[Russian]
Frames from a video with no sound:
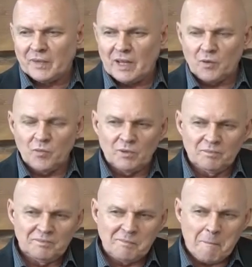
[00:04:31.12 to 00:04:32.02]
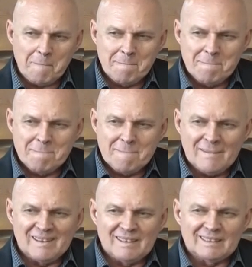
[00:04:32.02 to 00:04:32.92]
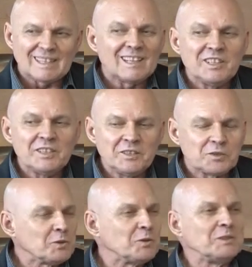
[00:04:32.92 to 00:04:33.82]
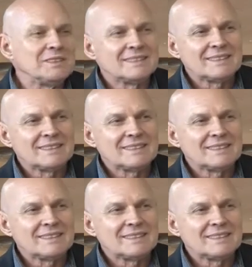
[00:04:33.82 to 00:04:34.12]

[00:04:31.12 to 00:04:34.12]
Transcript: как бы солидный, что ли.